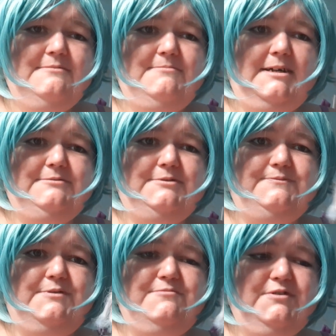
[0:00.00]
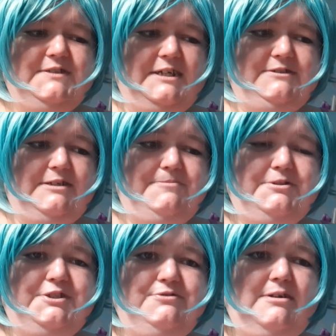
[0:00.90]
Ma tu swój młotek, który
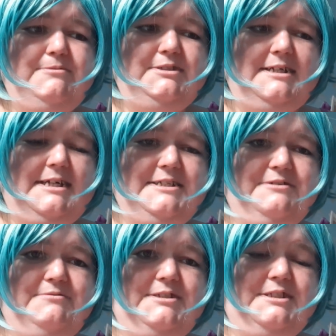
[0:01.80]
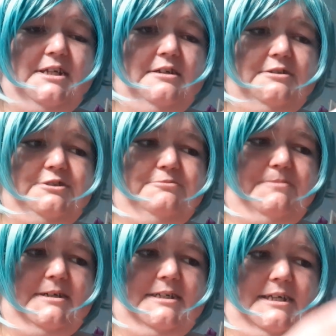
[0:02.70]
pożyczyłam od Harley Quinn
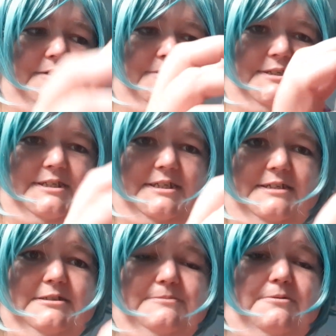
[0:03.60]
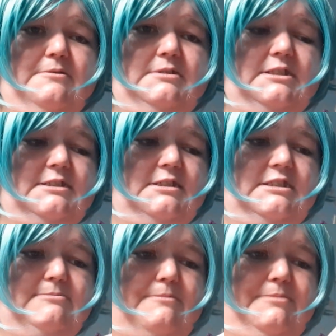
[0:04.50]
Super Hero Gears, bo niestety nie mam